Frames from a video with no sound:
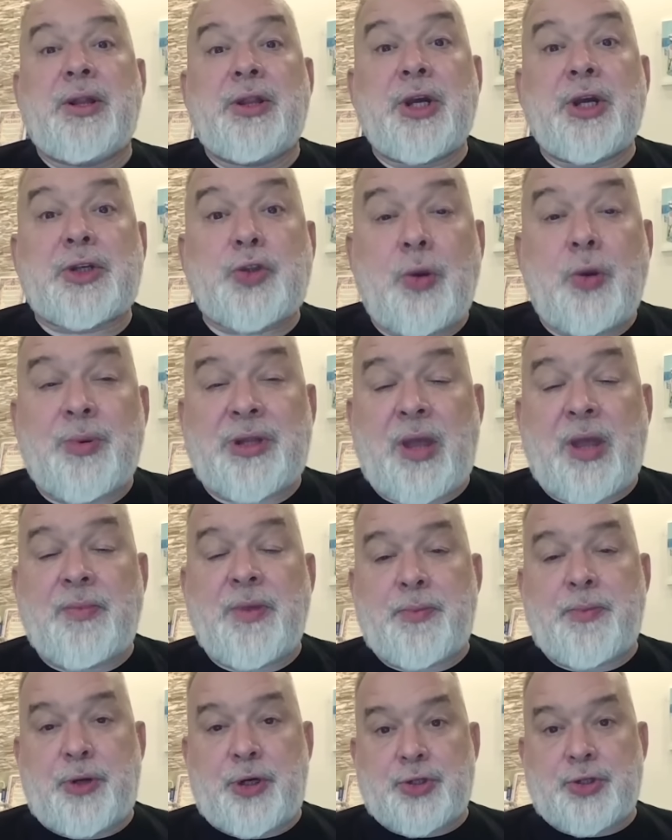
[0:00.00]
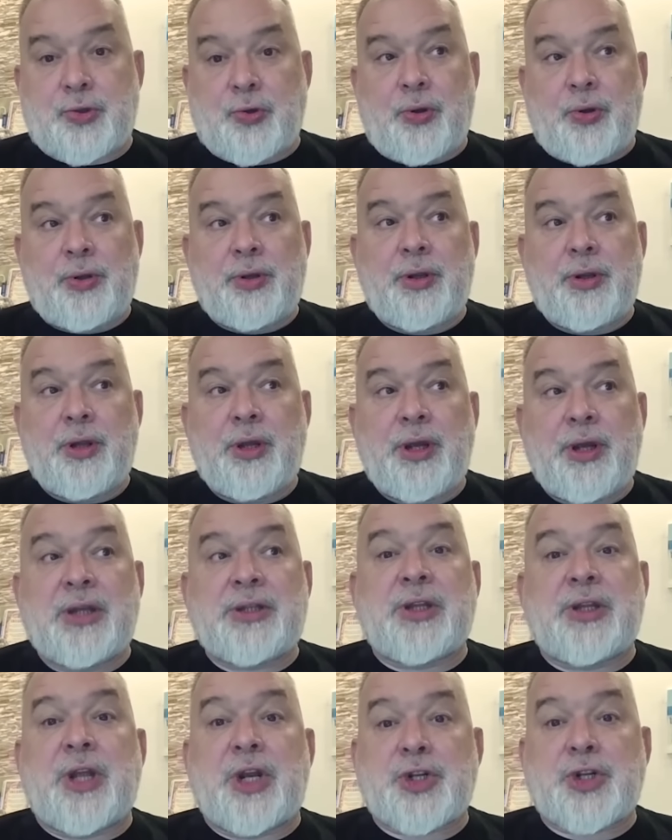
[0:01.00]
Да кто бы там ни пришел,
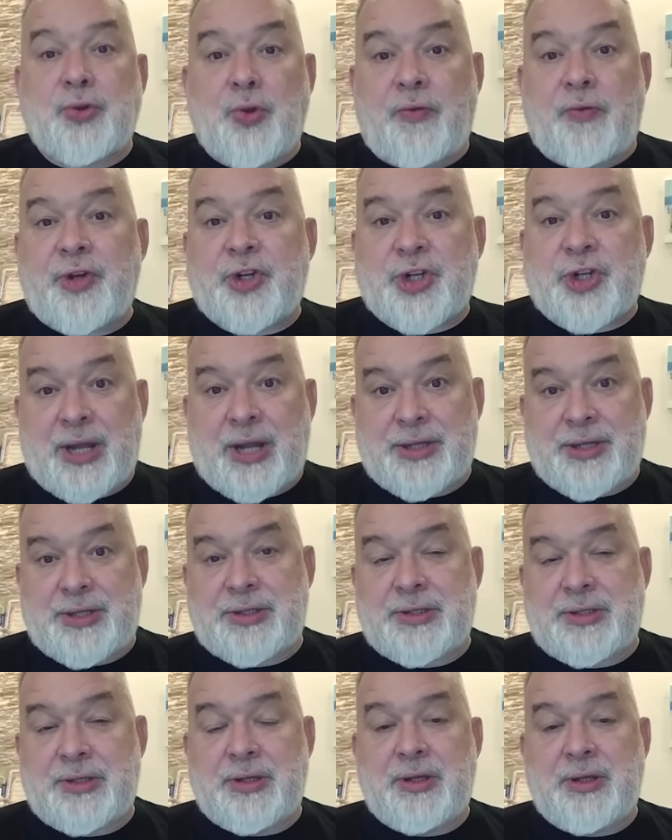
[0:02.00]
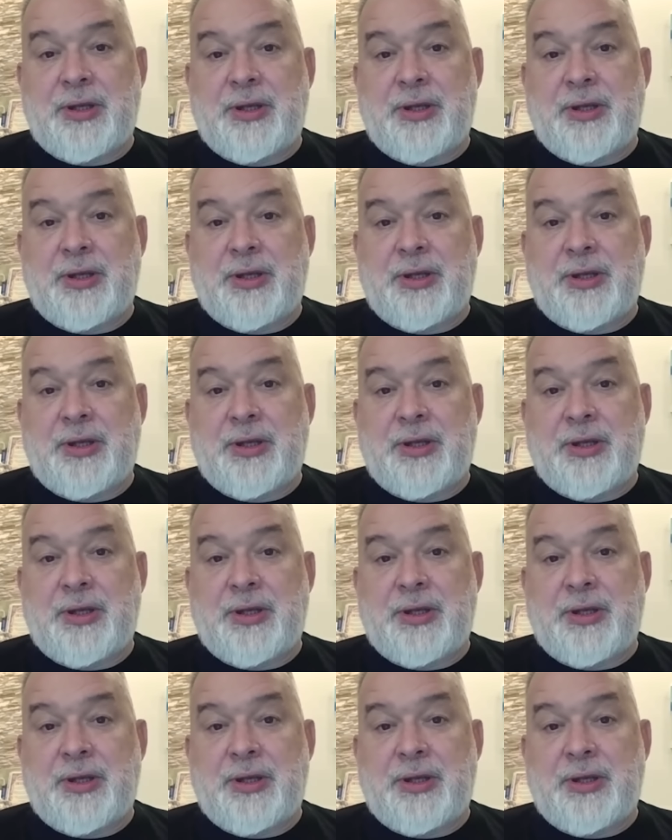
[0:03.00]
это наш новый шанс.